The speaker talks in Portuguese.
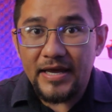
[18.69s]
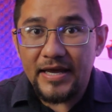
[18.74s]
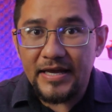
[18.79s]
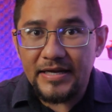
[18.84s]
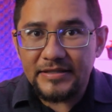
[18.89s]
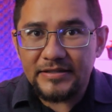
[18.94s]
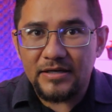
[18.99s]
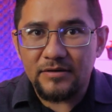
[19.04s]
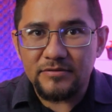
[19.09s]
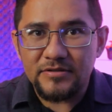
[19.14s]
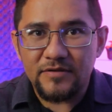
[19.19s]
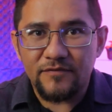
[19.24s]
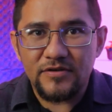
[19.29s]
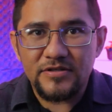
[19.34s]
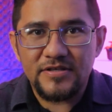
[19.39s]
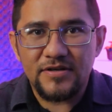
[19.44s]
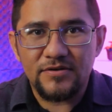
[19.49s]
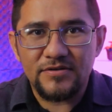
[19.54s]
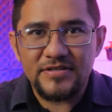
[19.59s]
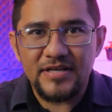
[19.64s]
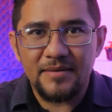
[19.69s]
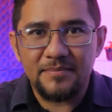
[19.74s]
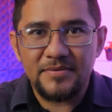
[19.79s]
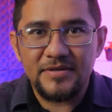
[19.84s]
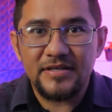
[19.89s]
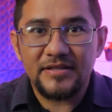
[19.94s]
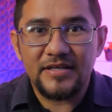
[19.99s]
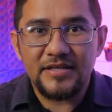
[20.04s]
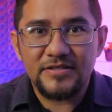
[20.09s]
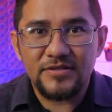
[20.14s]
Então, se você não
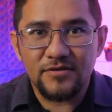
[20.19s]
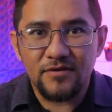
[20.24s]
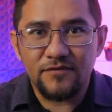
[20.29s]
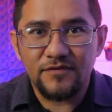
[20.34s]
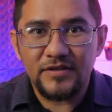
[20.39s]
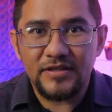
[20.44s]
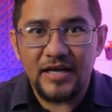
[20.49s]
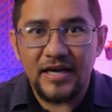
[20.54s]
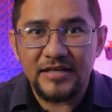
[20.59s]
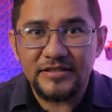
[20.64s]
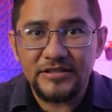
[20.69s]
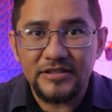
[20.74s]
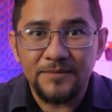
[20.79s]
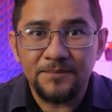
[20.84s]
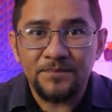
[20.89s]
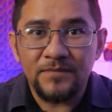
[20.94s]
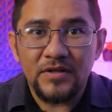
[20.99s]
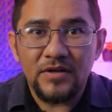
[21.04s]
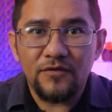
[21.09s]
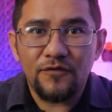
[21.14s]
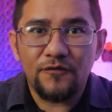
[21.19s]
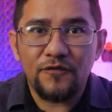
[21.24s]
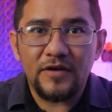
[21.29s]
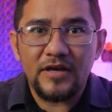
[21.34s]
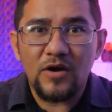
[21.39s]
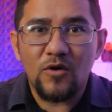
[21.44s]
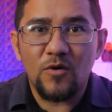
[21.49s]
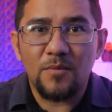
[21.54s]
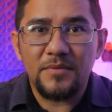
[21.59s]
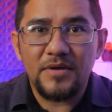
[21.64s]
sabia dessa novidade,
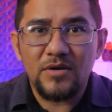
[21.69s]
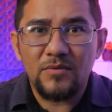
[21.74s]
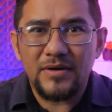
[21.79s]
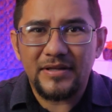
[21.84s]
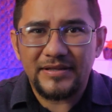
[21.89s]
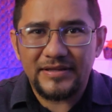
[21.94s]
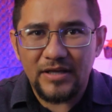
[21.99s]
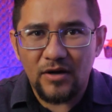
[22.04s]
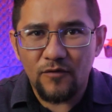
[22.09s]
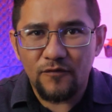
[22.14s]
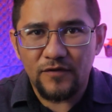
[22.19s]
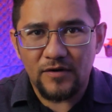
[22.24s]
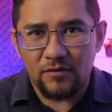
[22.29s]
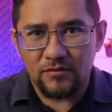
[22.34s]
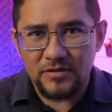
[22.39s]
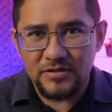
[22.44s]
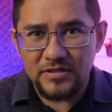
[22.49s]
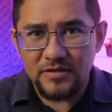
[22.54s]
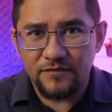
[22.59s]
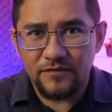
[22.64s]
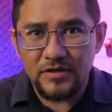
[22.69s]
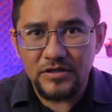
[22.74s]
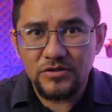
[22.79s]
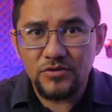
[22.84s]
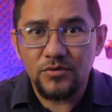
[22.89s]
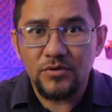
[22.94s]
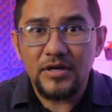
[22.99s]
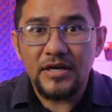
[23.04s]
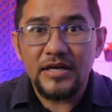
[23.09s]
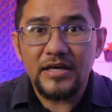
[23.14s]
fique comigo até o final desse
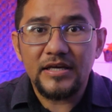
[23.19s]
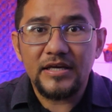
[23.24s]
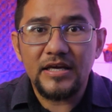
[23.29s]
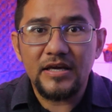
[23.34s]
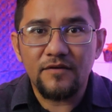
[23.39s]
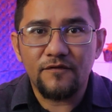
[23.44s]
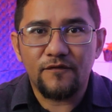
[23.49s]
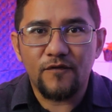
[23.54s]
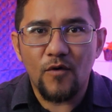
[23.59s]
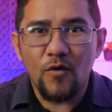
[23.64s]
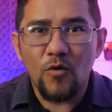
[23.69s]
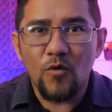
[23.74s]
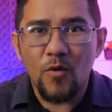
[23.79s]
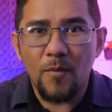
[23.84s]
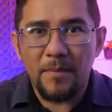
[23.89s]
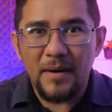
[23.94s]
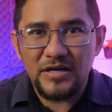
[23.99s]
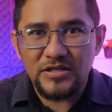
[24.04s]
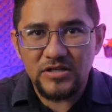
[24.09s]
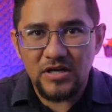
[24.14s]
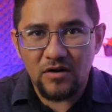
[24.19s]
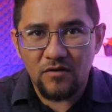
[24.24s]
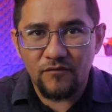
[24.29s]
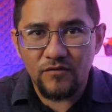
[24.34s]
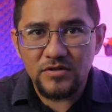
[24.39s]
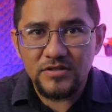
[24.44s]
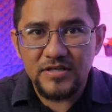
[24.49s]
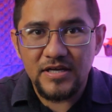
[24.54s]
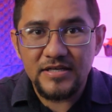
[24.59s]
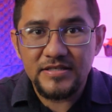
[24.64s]
vídeo que vou compartilhar com
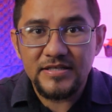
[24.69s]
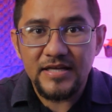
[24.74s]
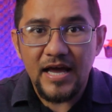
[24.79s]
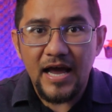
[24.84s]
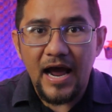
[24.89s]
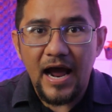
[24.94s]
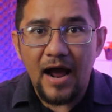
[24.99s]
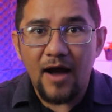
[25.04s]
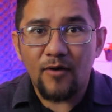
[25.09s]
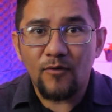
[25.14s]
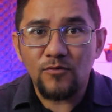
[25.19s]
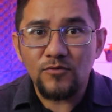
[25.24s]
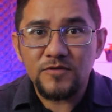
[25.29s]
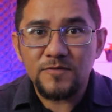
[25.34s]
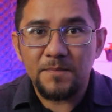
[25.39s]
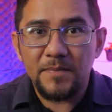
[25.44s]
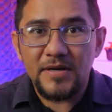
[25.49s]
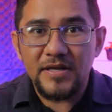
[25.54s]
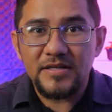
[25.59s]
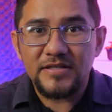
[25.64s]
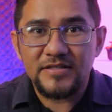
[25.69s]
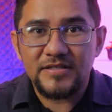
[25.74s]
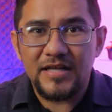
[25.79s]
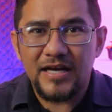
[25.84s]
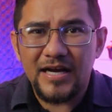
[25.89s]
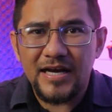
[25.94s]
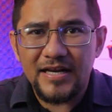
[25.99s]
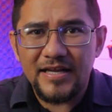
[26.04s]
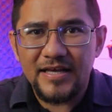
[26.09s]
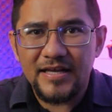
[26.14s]
vocês alguns prints
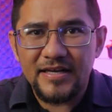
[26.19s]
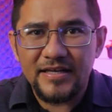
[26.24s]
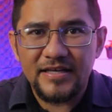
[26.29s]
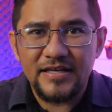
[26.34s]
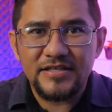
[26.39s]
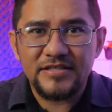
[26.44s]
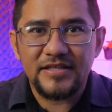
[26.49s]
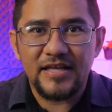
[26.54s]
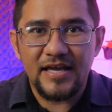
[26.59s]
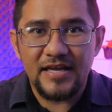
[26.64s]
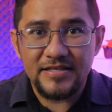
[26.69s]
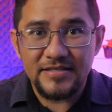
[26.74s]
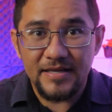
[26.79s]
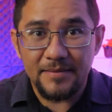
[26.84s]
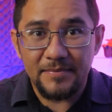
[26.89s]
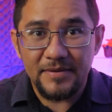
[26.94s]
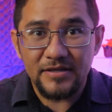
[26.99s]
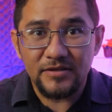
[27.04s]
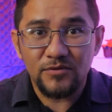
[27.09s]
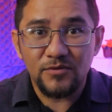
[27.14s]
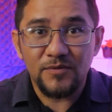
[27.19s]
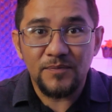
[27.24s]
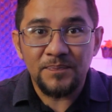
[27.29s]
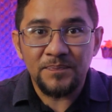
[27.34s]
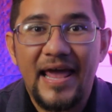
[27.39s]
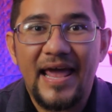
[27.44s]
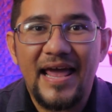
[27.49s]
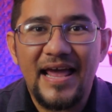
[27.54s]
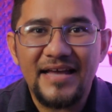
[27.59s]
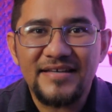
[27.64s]
da galera que está recebendo
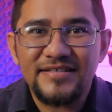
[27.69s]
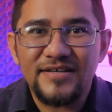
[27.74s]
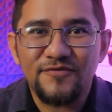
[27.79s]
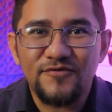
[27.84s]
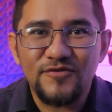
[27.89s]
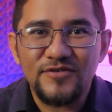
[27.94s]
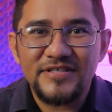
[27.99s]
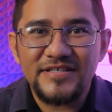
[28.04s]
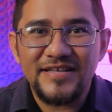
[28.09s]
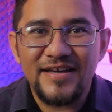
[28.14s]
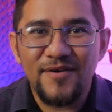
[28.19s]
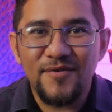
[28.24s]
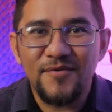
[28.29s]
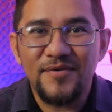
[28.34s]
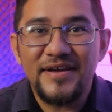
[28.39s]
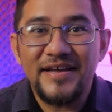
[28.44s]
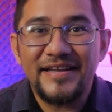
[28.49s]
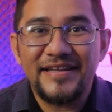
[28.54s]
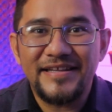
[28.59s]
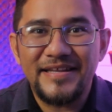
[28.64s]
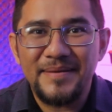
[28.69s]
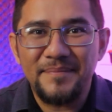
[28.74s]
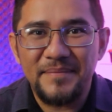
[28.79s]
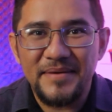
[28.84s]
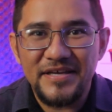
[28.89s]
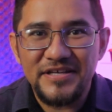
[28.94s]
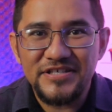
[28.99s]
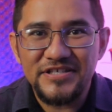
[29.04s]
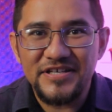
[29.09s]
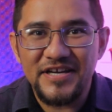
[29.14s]
essa função
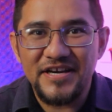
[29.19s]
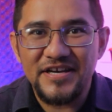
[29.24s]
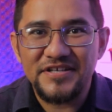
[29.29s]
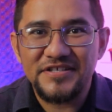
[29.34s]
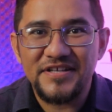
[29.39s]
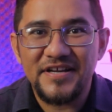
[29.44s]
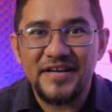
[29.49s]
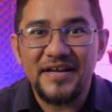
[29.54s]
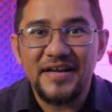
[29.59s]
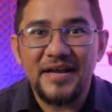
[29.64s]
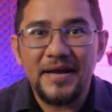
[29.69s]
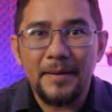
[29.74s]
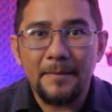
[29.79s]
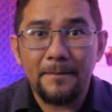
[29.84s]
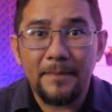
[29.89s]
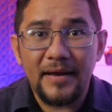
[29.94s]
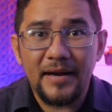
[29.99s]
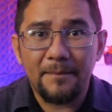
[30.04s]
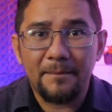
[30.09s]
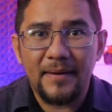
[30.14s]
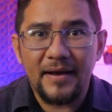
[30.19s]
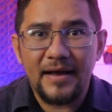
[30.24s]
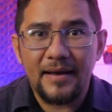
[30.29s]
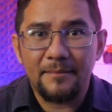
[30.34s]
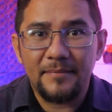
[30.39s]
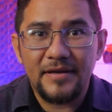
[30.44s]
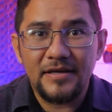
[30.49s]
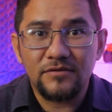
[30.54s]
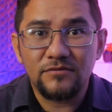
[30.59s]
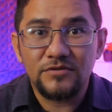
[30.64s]
limite extra para
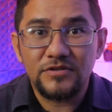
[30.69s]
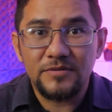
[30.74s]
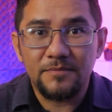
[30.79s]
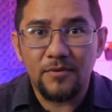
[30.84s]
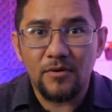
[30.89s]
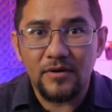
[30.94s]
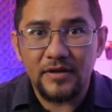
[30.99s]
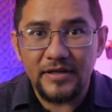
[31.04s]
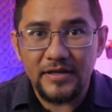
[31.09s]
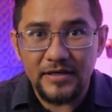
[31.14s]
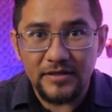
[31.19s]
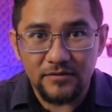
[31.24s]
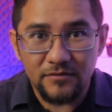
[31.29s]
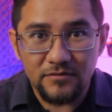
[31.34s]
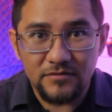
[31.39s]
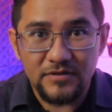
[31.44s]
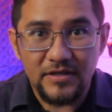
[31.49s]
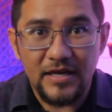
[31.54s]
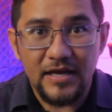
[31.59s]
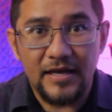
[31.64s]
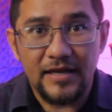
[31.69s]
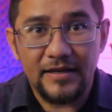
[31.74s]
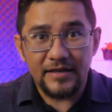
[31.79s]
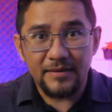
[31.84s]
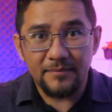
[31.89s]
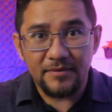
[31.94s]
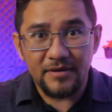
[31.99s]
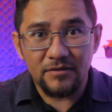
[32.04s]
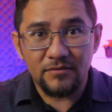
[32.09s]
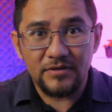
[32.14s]
pagamento de boletos.
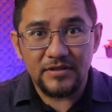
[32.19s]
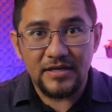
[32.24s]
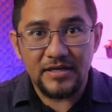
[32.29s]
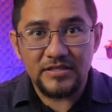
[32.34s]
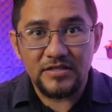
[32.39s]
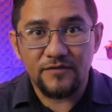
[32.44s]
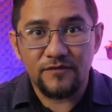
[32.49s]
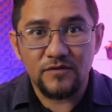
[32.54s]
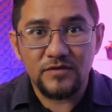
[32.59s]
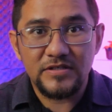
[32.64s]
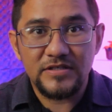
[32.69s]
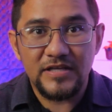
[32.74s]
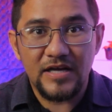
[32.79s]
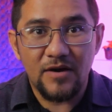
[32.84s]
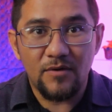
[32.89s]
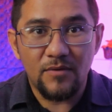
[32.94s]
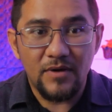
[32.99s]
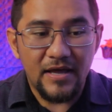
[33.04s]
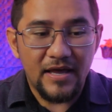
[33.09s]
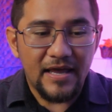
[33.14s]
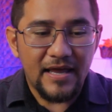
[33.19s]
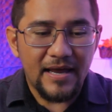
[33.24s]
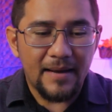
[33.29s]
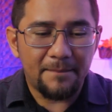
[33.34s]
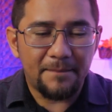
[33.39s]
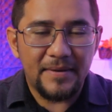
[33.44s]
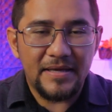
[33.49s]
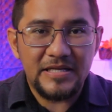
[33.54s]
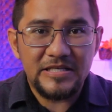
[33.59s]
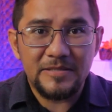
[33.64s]
Lembrando que essa função é
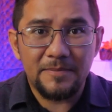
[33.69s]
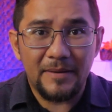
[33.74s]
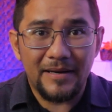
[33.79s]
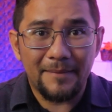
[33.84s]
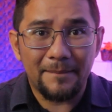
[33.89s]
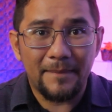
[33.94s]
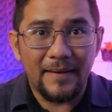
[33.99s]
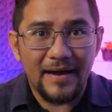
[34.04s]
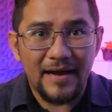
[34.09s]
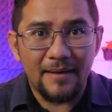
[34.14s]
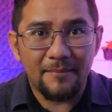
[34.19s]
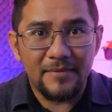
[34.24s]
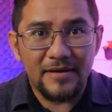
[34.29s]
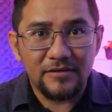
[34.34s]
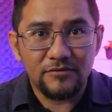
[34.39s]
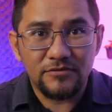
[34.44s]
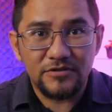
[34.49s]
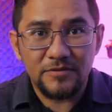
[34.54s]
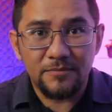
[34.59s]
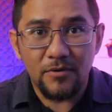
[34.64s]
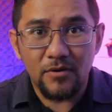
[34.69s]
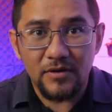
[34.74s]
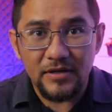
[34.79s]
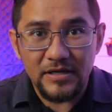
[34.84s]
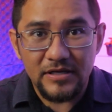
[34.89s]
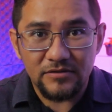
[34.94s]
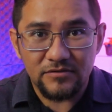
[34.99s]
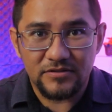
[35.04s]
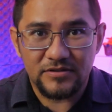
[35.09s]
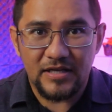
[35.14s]
apenas para pagamento de
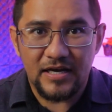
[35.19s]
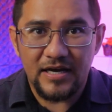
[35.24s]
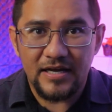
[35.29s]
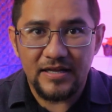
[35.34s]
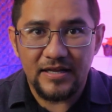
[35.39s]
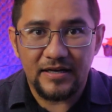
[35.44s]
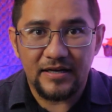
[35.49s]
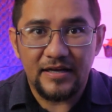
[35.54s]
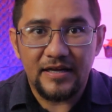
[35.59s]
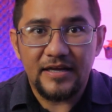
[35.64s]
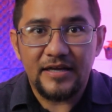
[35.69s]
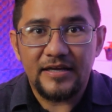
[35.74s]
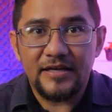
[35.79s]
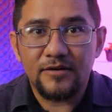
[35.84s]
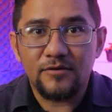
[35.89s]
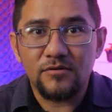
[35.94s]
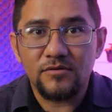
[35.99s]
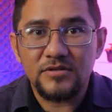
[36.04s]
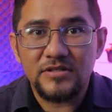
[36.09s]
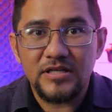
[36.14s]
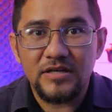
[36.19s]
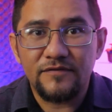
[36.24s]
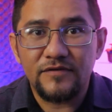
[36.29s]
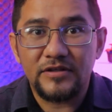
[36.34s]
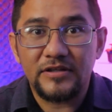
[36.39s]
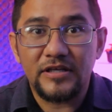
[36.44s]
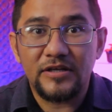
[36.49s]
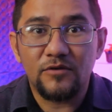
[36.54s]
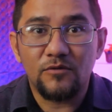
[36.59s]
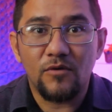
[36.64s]
boletos, tá galera?
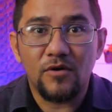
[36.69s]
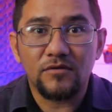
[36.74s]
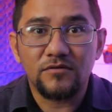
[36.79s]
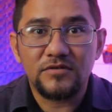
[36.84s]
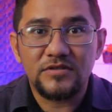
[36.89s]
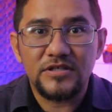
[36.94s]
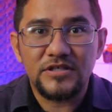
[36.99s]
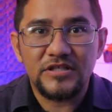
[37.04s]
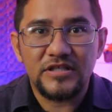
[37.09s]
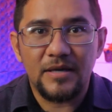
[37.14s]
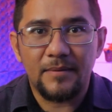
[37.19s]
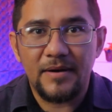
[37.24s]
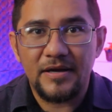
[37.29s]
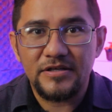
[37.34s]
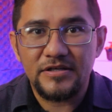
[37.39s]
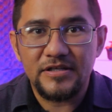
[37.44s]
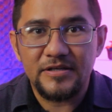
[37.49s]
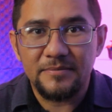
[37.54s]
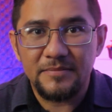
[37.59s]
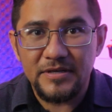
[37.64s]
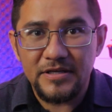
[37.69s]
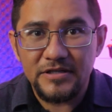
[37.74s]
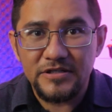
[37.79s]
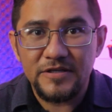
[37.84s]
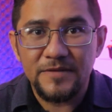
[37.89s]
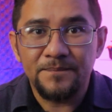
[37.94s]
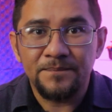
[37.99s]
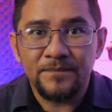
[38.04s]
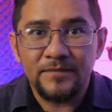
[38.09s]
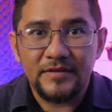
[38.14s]
Inclusive tem um outro sistema de
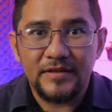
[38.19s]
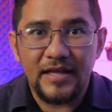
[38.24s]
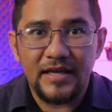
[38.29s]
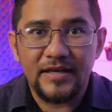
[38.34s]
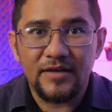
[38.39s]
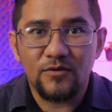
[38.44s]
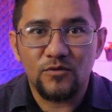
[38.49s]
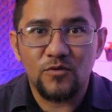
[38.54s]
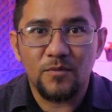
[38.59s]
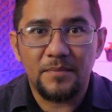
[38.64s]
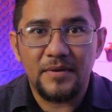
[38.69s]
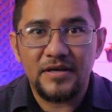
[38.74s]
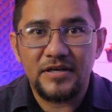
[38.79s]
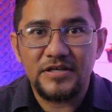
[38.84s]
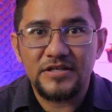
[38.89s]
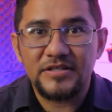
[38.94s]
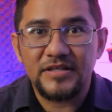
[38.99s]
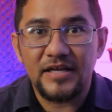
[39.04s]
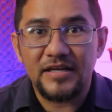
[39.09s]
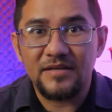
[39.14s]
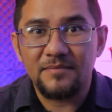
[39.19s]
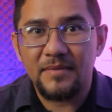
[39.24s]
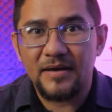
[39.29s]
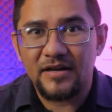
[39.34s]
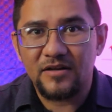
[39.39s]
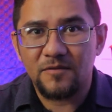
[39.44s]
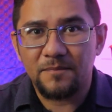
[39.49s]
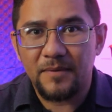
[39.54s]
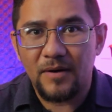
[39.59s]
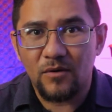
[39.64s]
limite né, que o Nubank está
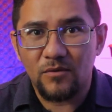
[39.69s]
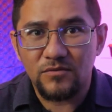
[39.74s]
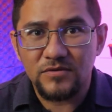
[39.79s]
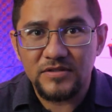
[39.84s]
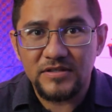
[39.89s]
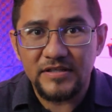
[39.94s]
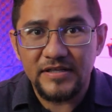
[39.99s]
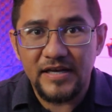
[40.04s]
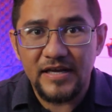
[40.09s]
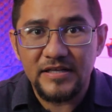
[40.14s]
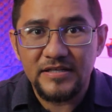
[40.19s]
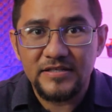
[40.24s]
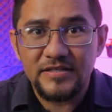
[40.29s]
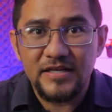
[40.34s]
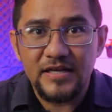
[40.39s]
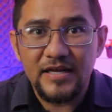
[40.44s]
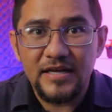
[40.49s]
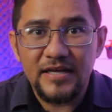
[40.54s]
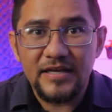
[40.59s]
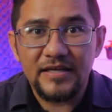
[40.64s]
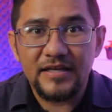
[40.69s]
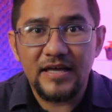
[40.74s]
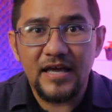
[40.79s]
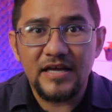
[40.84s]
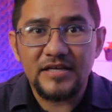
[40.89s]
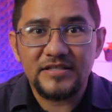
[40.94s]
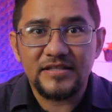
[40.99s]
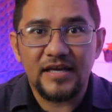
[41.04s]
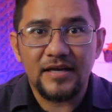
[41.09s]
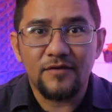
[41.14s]
liberando para alguns clientes que
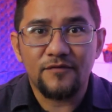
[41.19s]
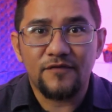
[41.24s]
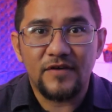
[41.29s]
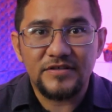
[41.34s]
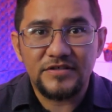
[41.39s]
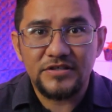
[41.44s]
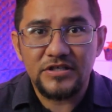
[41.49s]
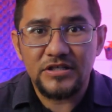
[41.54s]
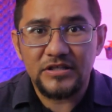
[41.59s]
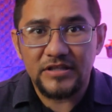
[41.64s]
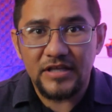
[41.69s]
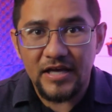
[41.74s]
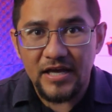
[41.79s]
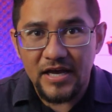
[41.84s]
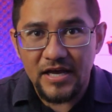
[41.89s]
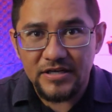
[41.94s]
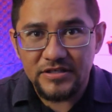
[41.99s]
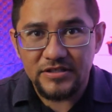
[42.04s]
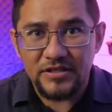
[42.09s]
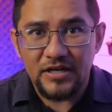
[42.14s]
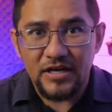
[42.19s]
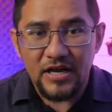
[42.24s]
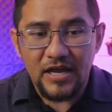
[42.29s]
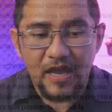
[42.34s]
está em fase de teste.